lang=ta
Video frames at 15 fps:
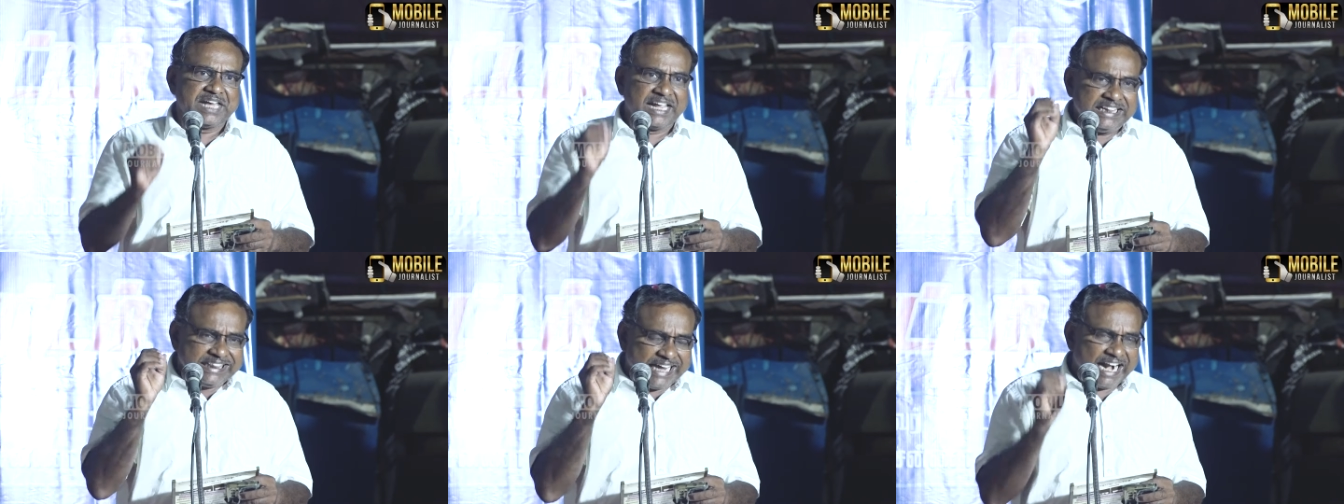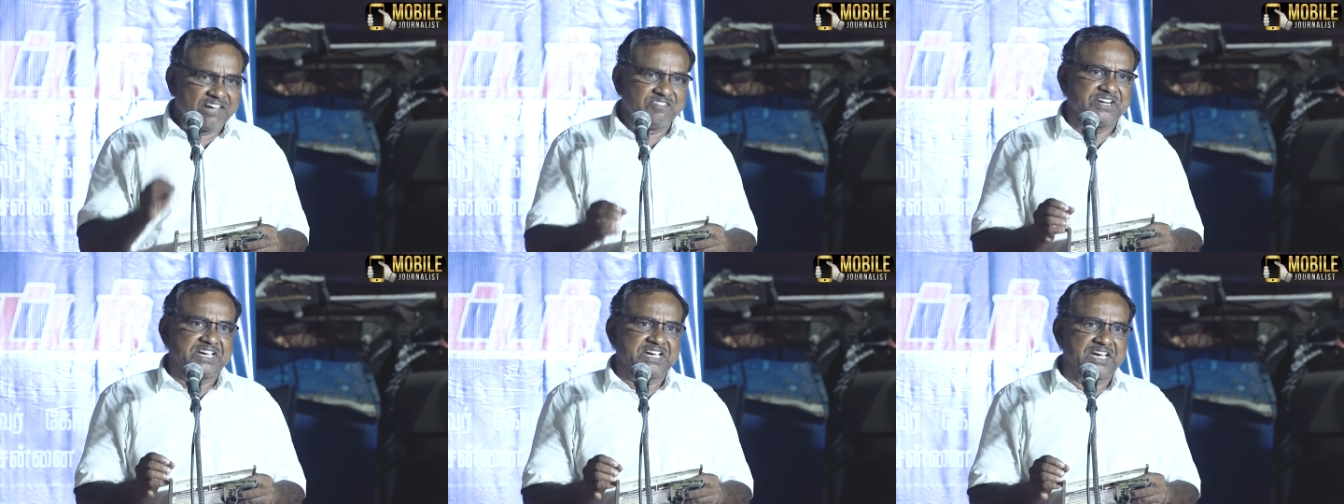எந்த
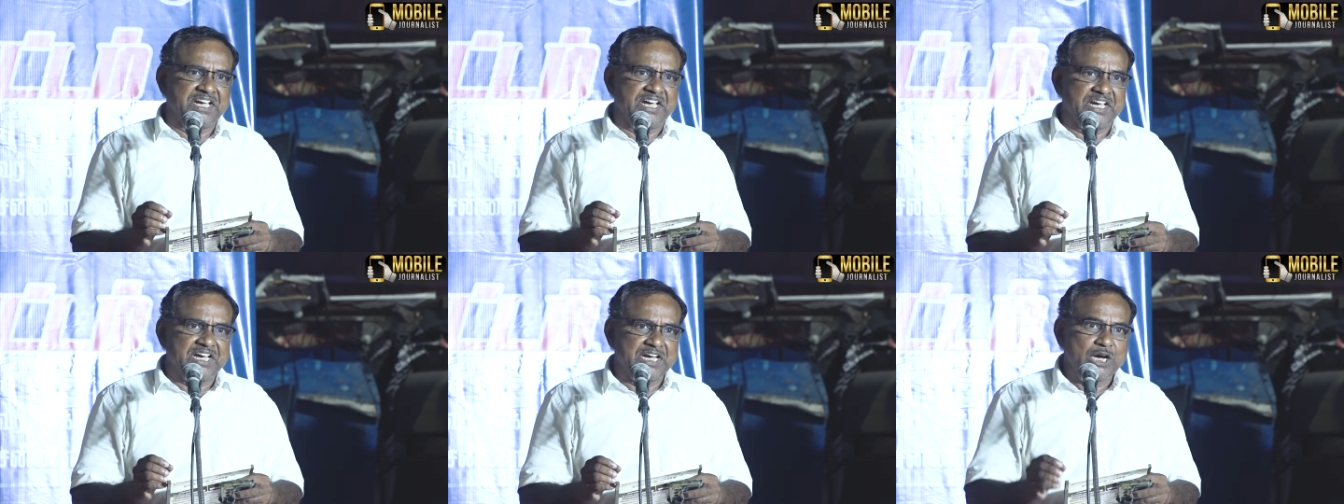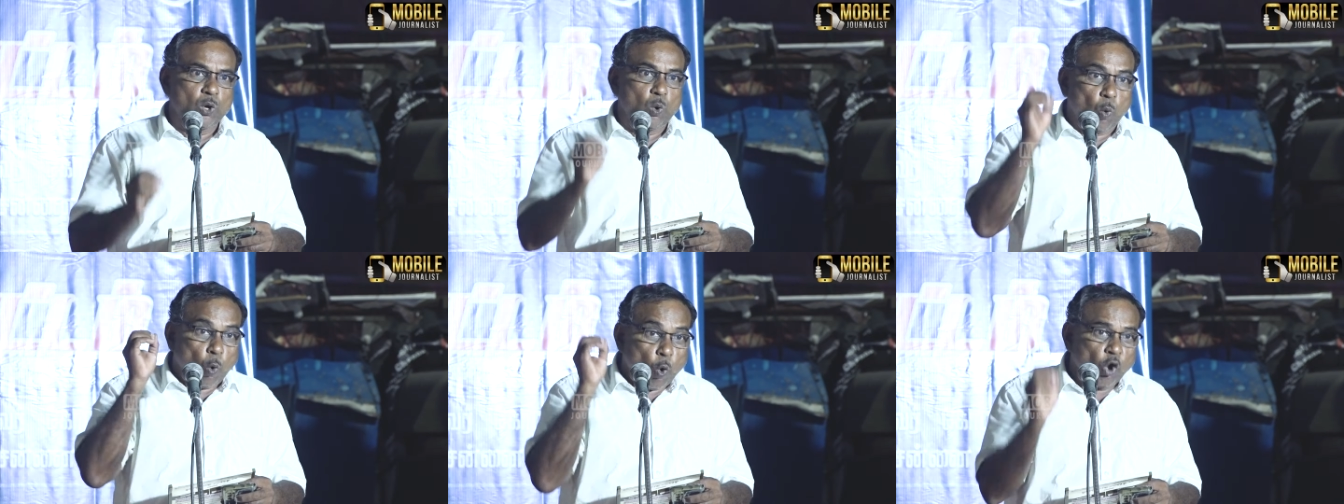அளவிற்கு
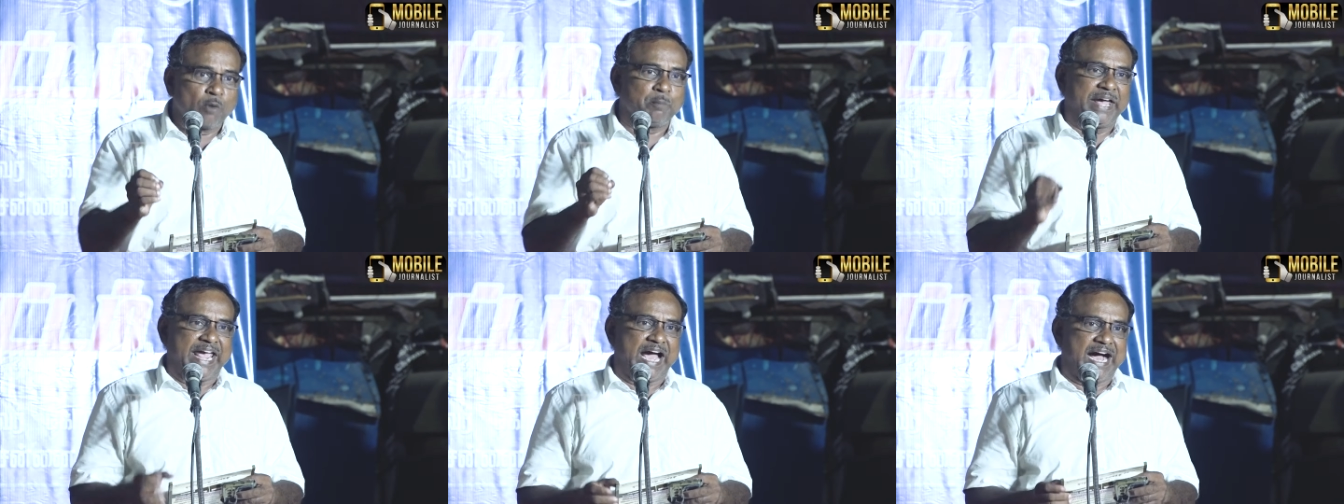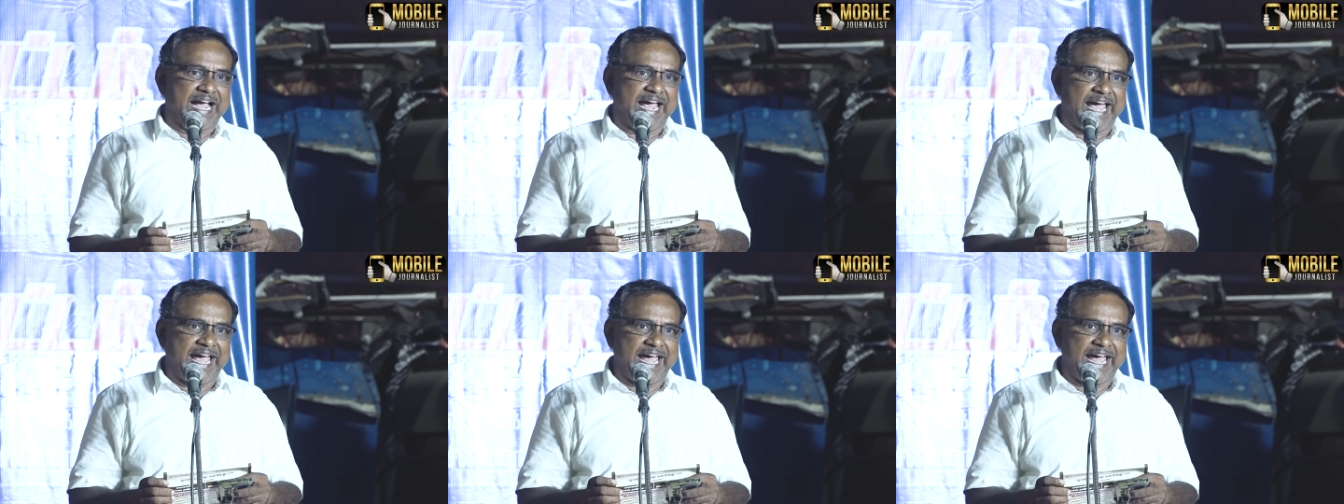கூர்மையாக